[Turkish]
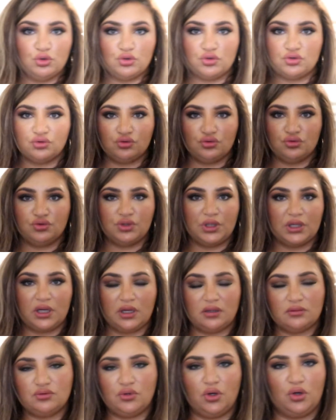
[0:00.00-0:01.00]
Uzunluğu
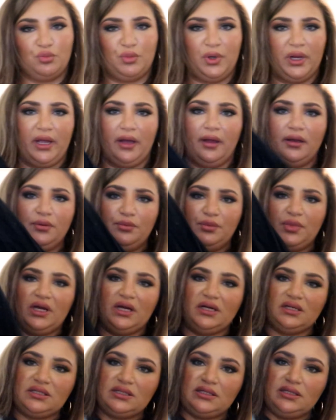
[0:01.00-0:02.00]
da normal yani
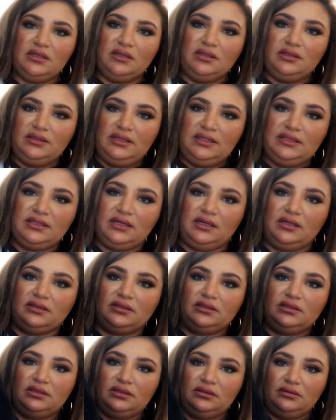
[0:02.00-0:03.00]
biraz diz
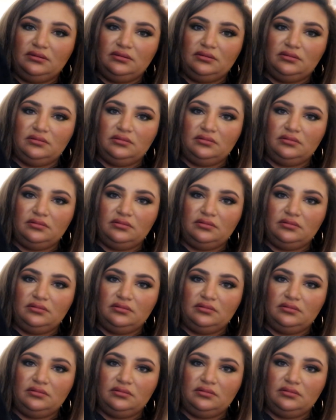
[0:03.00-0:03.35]
altı.